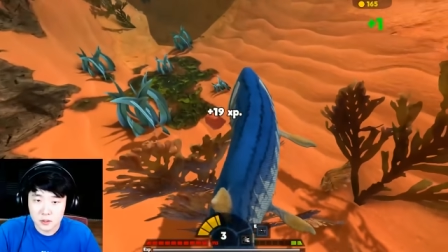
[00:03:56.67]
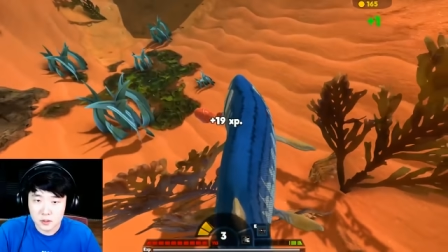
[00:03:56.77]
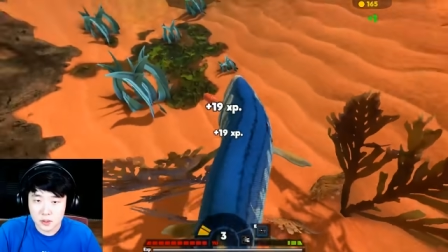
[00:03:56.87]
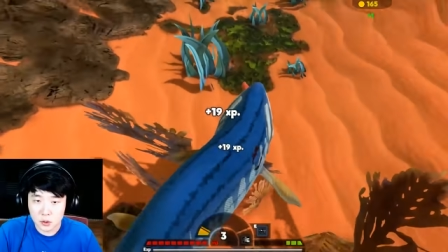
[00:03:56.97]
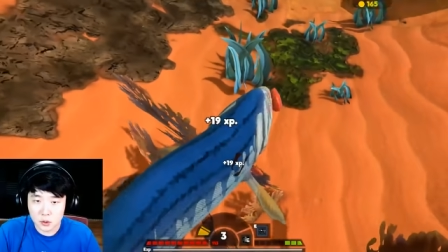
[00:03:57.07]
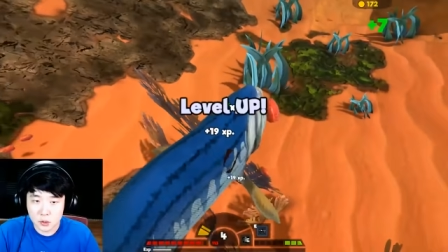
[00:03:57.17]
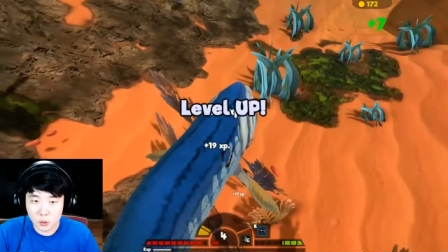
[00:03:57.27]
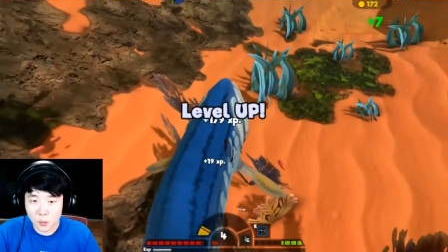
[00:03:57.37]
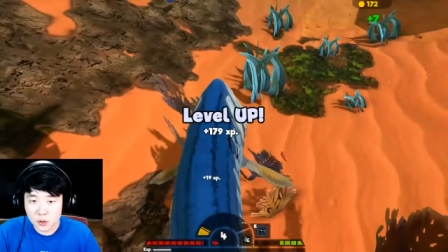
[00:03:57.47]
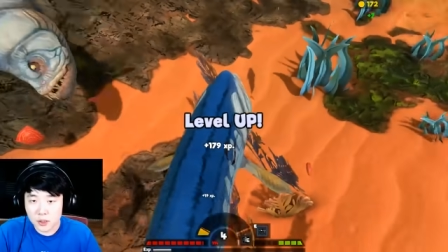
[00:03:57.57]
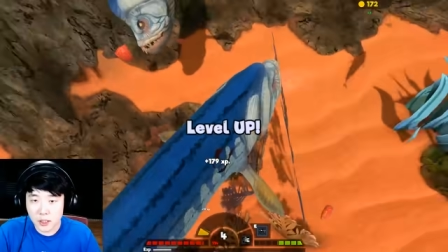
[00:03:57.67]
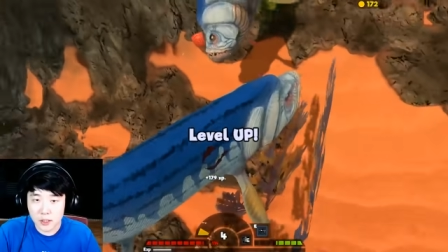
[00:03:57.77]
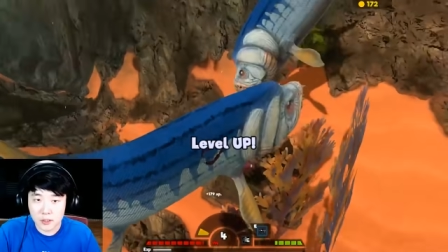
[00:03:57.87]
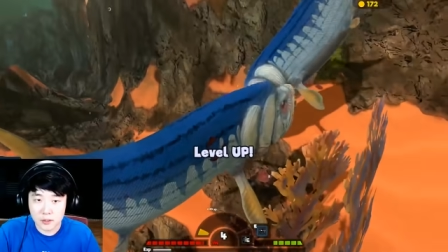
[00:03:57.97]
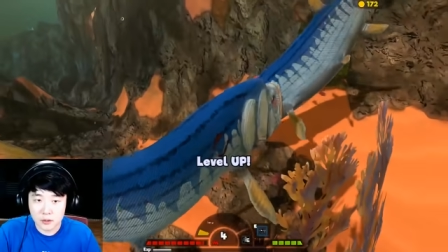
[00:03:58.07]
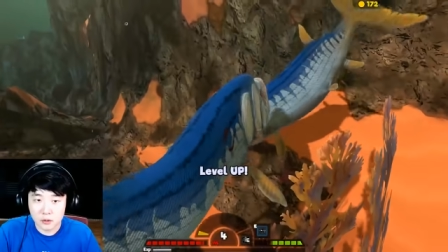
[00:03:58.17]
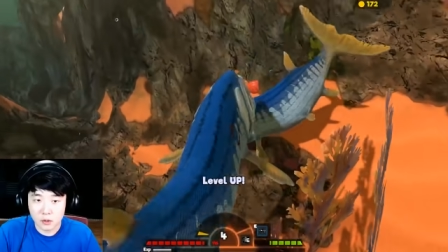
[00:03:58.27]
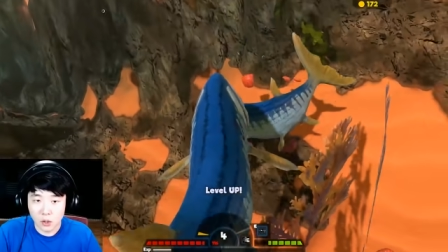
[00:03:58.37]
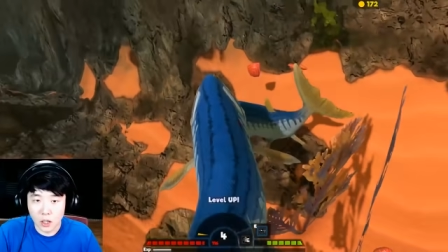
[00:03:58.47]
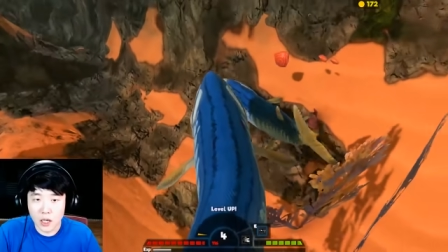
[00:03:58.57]
자 일단 이거 먹자.
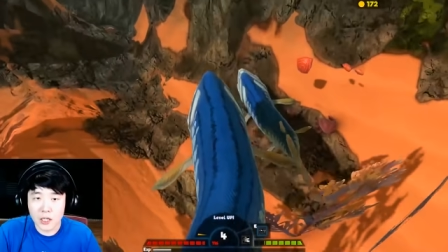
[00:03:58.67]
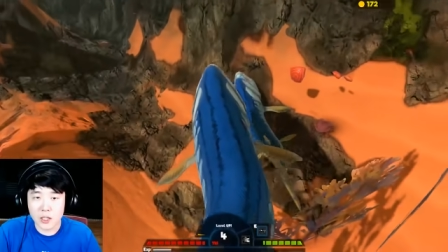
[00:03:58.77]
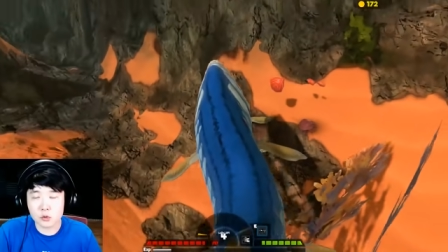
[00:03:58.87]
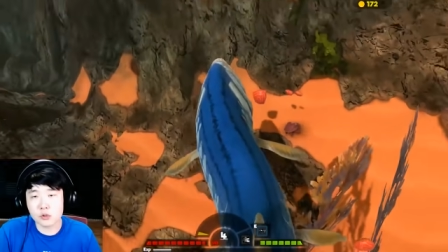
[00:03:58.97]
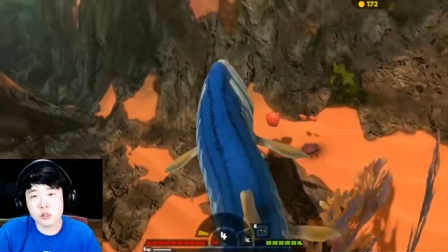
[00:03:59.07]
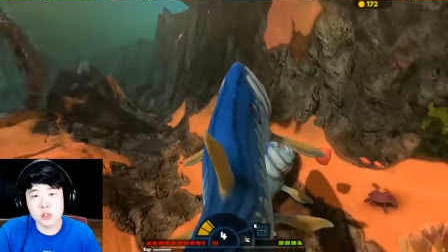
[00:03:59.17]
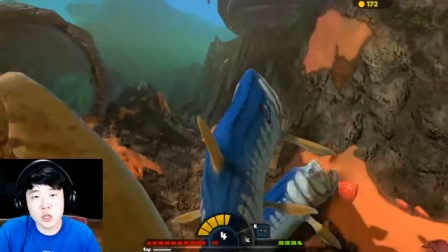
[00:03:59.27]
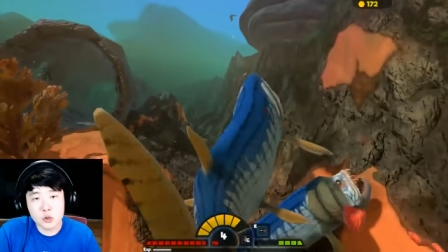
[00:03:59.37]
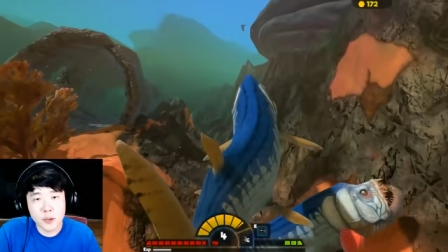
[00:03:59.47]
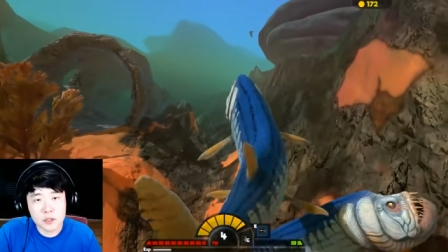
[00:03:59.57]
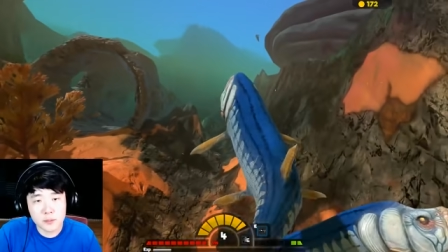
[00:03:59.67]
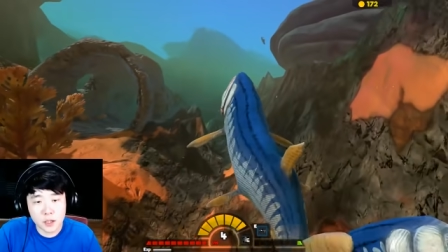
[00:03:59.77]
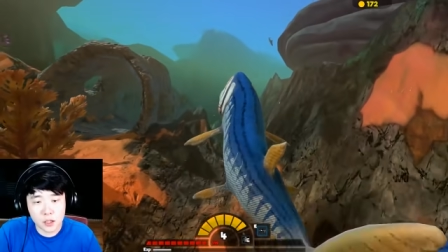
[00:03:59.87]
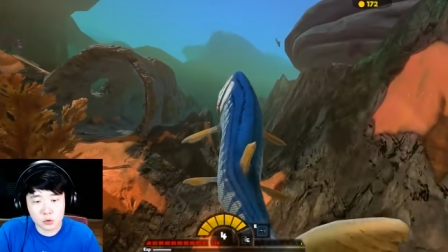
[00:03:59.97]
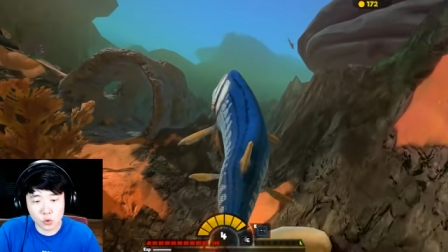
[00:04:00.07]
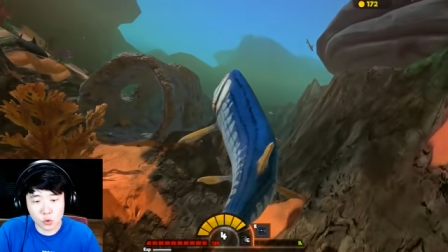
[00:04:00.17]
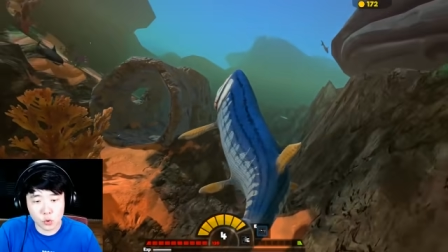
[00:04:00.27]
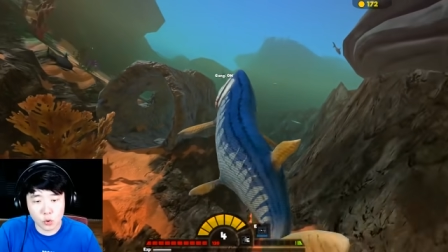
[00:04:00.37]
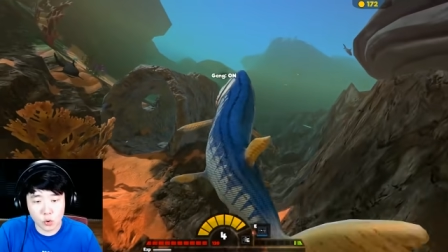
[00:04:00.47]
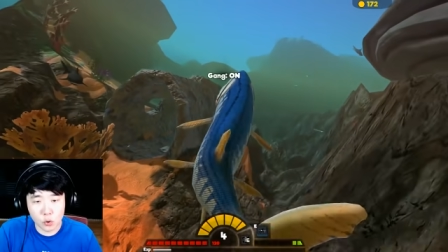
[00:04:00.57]
아 야 그 스틸 좀 하지마
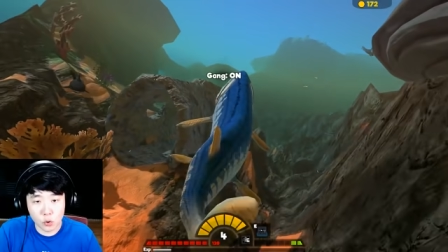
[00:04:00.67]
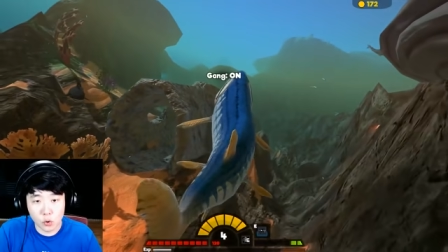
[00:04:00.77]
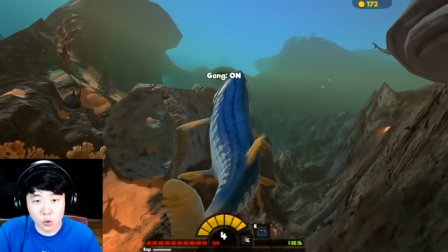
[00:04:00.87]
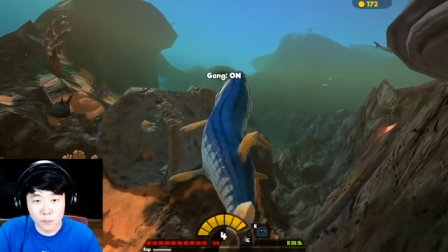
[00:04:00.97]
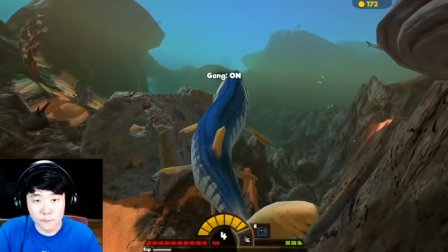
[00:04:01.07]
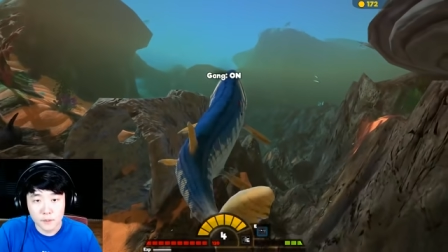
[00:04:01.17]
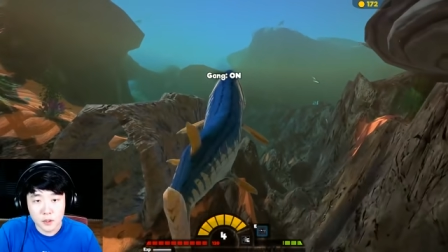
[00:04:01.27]
좀.